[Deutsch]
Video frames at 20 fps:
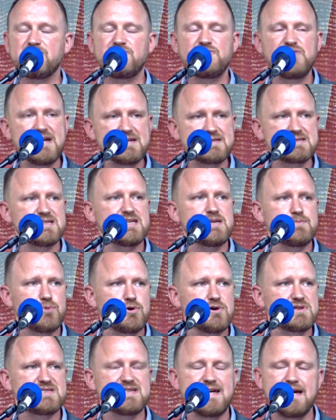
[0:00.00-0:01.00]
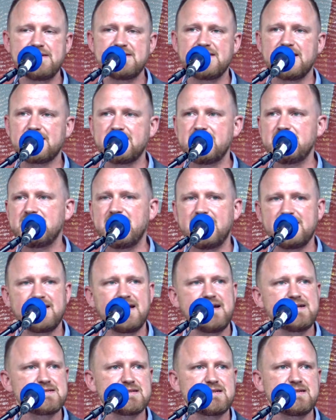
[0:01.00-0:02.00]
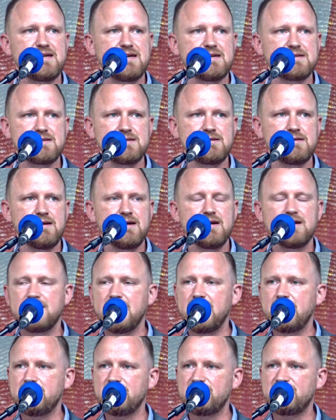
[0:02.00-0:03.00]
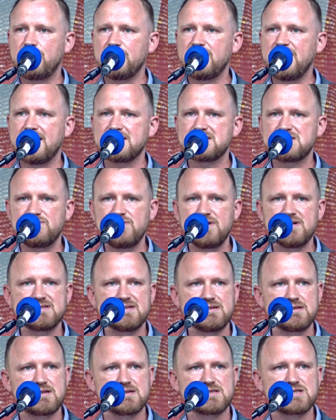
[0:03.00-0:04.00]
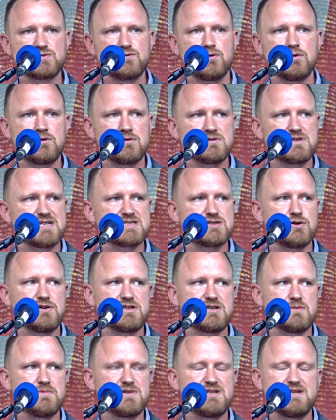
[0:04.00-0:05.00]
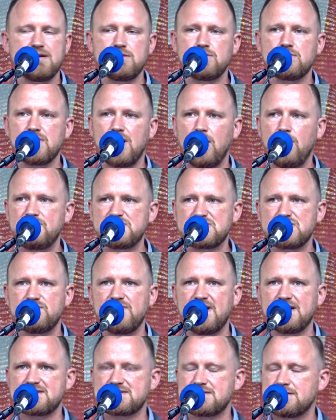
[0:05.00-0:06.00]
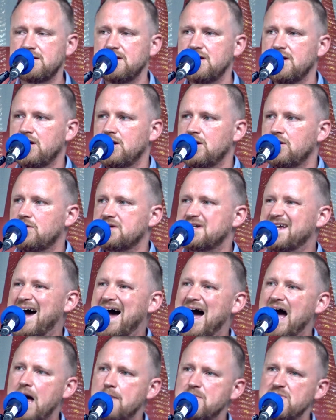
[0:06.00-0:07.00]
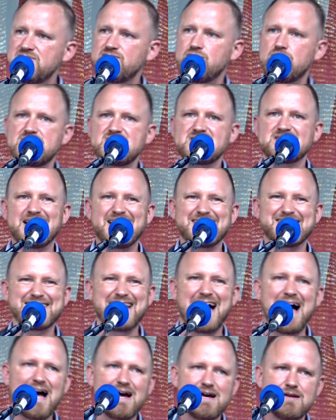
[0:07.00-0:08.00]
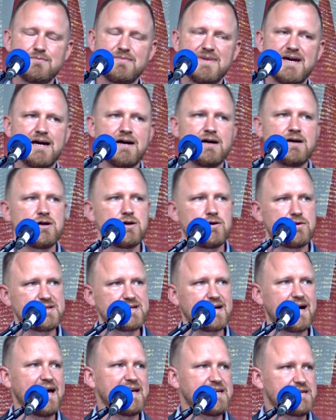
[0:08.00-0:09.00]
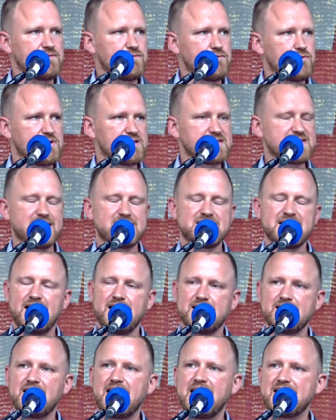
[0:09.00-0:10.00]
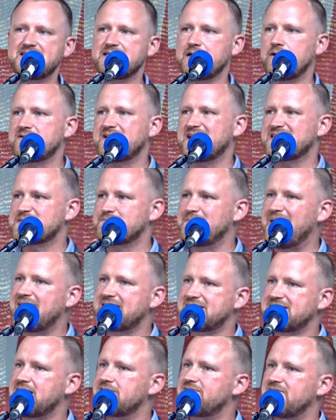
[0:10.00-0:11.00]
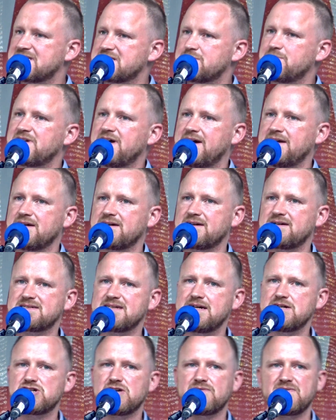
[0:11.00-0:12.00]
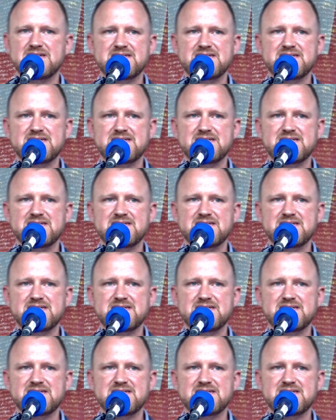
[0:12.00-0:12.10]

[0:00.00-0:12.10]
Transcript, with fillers: 40 Prozent der Kinder in Gelsenkirchen leben von Hartz IV, sind gezwungen, unter solchen Bedingungen aufzuwachsen. Und die Armen wurden seit Jahren mehr und die Reichen wurden seit Jahren reicher. Und das macht ja was mit einer Gesellschaft.